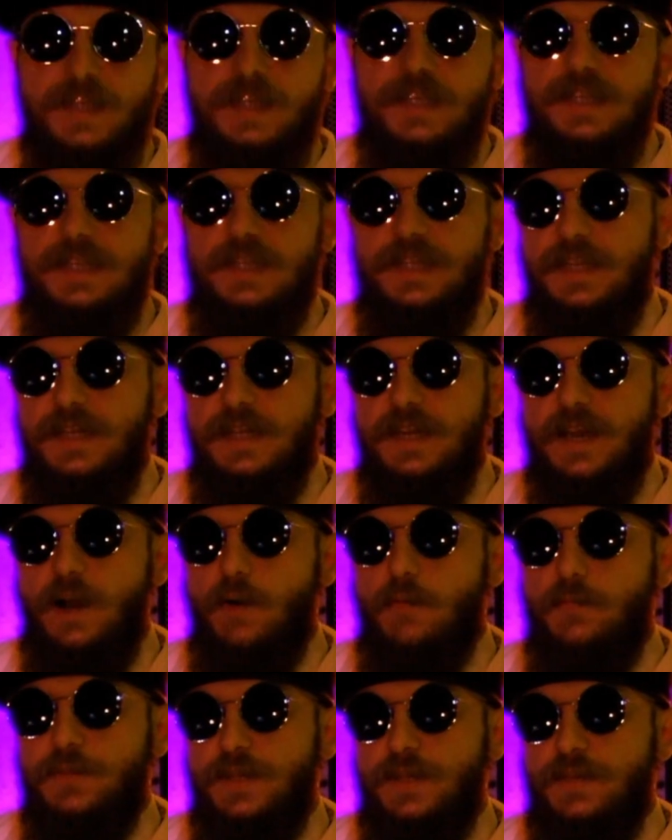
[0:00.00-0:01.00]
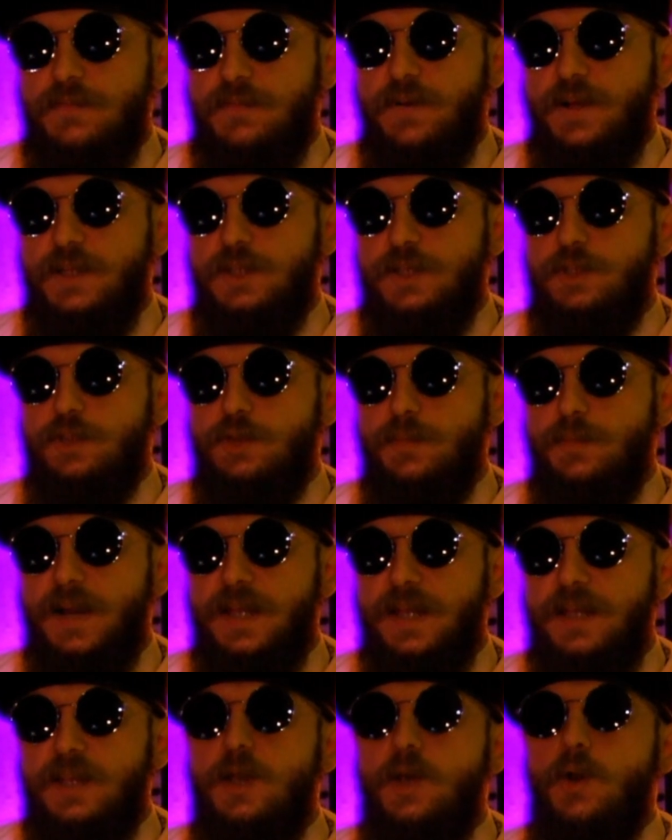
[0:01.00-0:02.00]
Idee auf jeden Fall schon
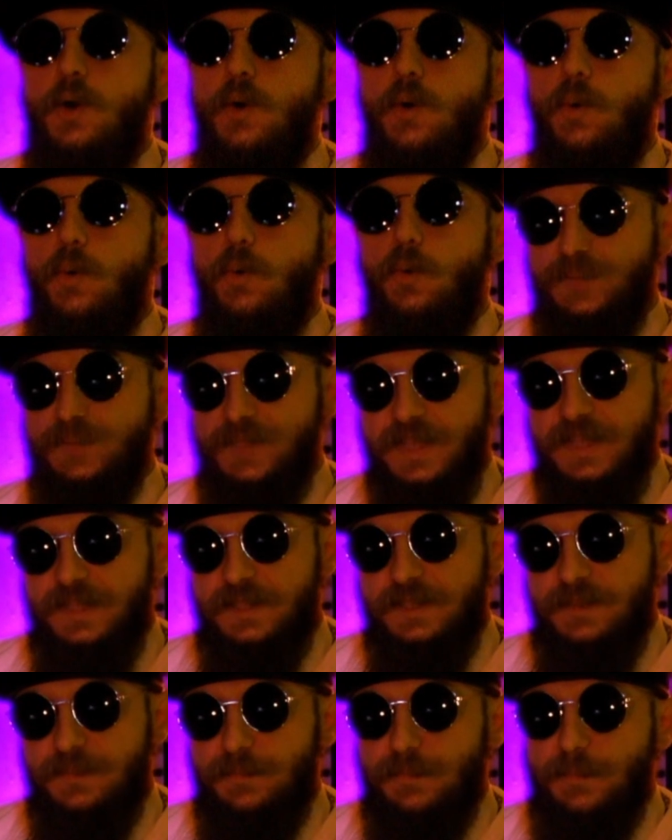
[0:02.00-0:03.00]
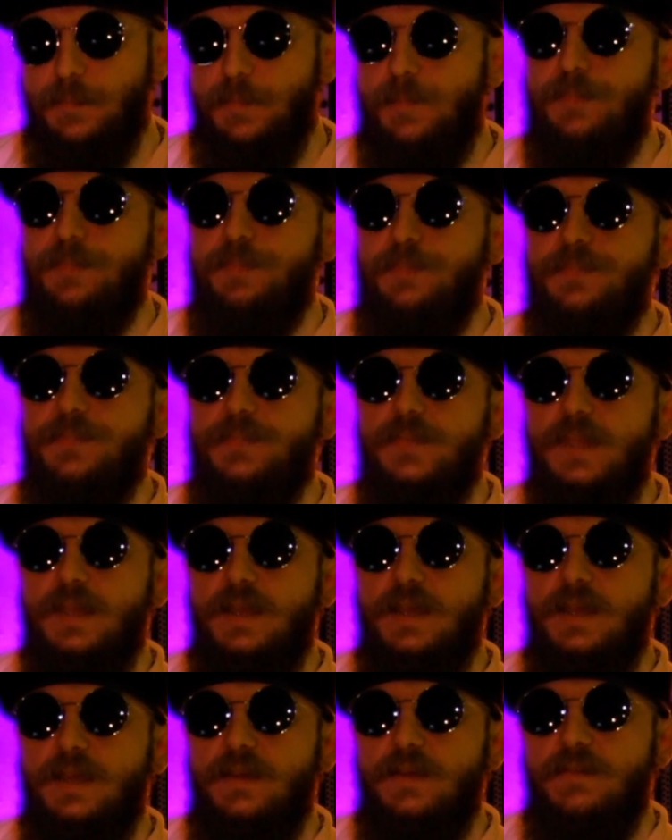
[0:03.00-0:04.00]
mal umsetzen.
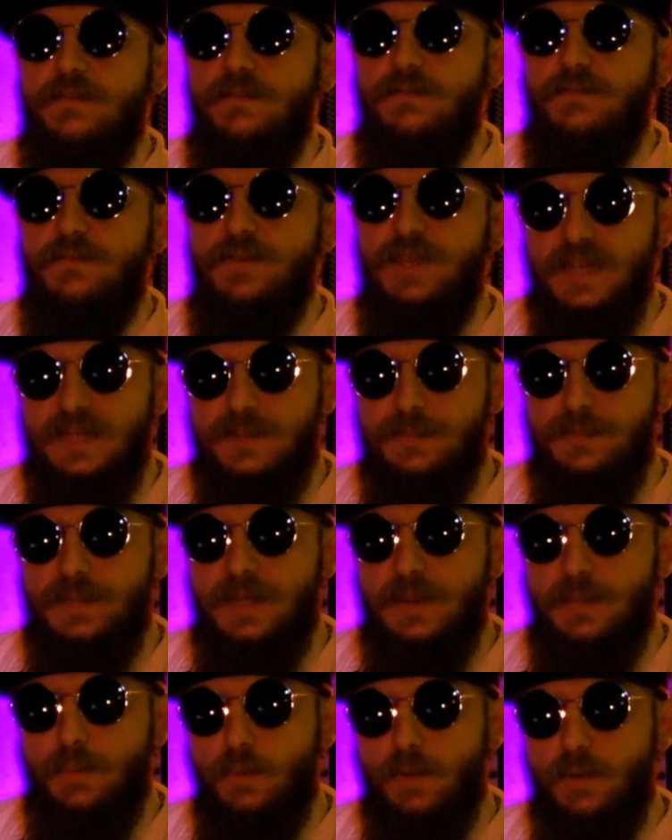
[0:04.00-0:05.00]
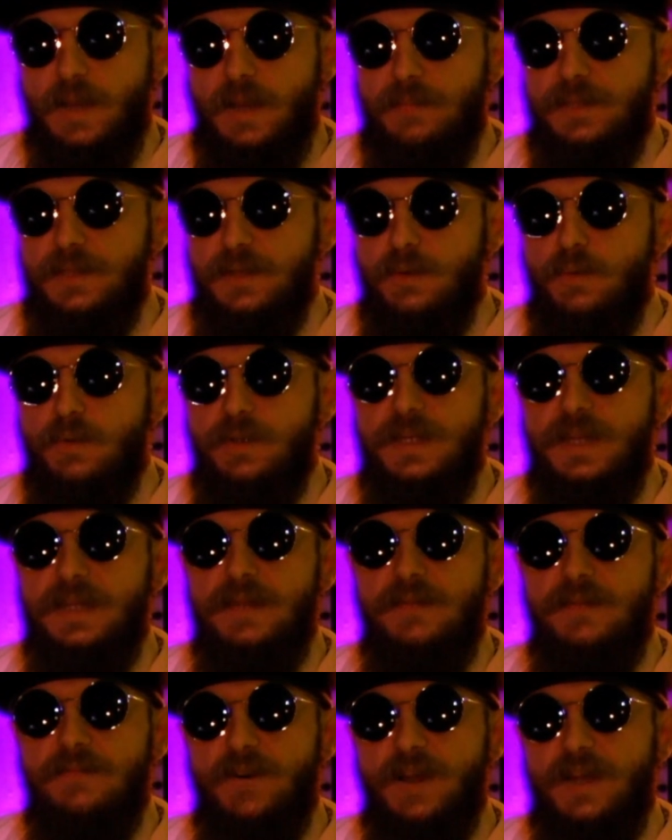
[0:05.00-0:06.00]
Wie das mit der Programmierung dann
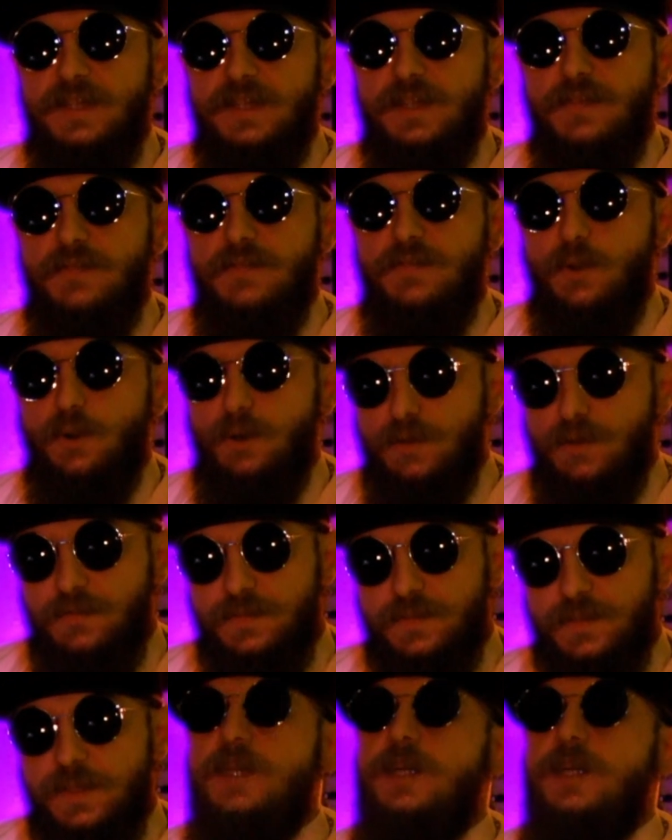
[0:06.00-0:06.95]
im Weiteren verläuft,